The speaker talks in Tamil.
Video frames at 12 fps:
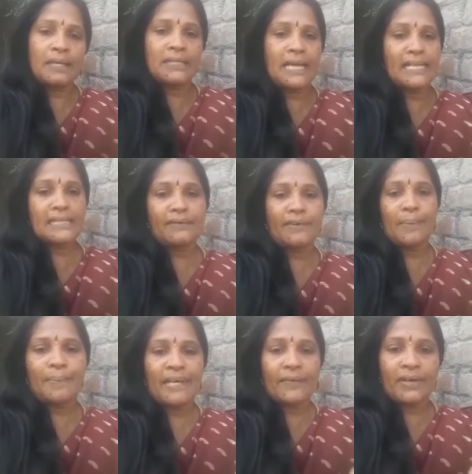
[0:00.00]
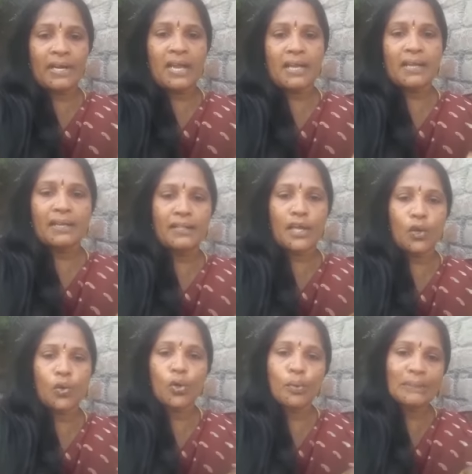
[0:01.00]
தனித்து விடப்பட்டவர்களாக
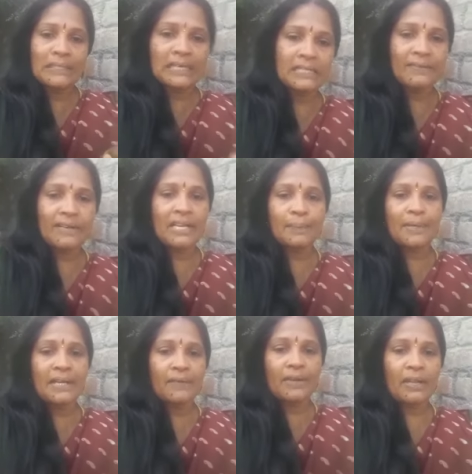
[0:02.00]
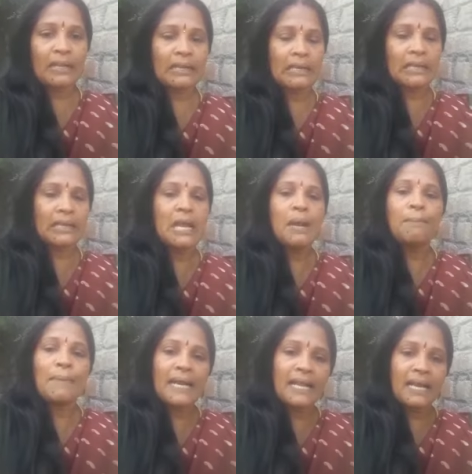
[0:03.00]
இருந்தாலோ குடும்பத்திலிருந்து விளக்கப்பட்டவர்கள்
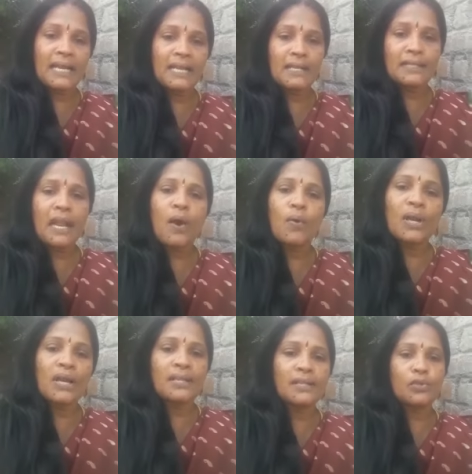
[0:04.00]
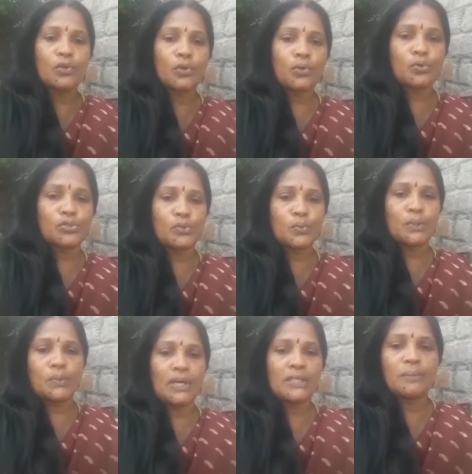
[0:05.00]
மடங்களில் இருந்தால் அவர்களுக்கு ஏதோ கொஞ்சம்
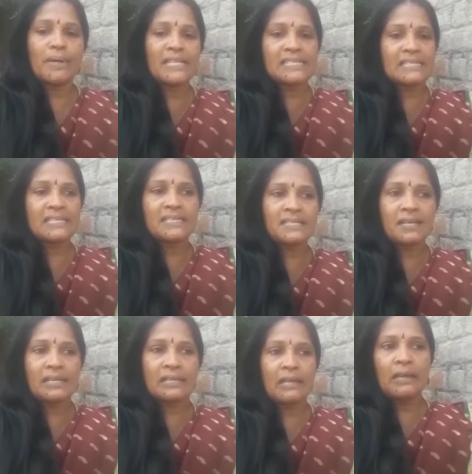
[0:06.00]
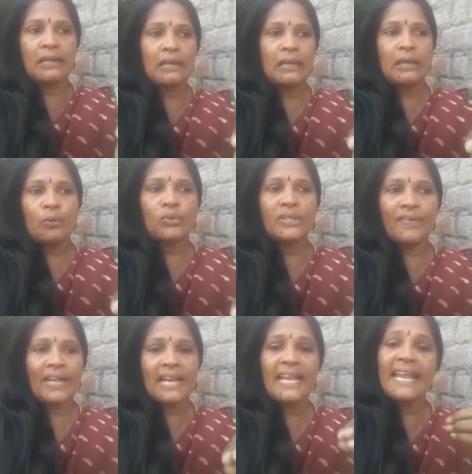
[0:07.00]
உதவும் அது மற்ற சிறு
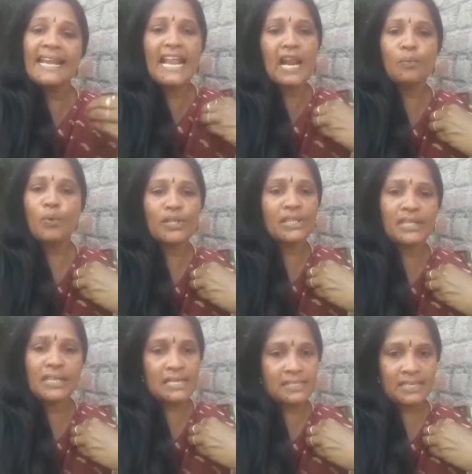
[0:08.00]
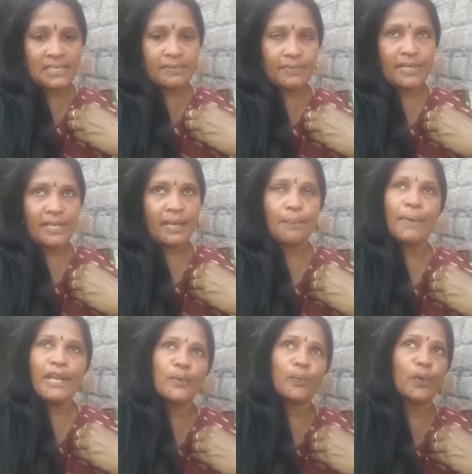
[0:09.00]
உதவிகளை என்னால் முடிந்ததை நான் செய்து வருகிறேன்
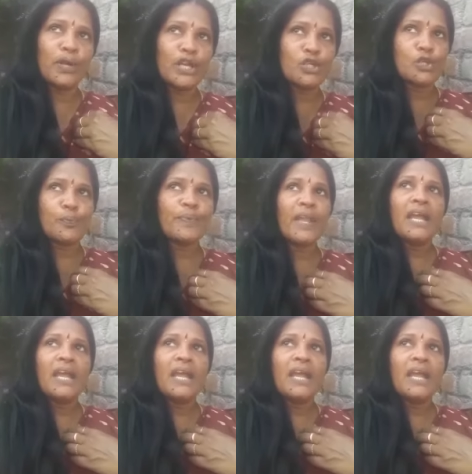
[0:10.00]
பெண் முன்னேற்றம்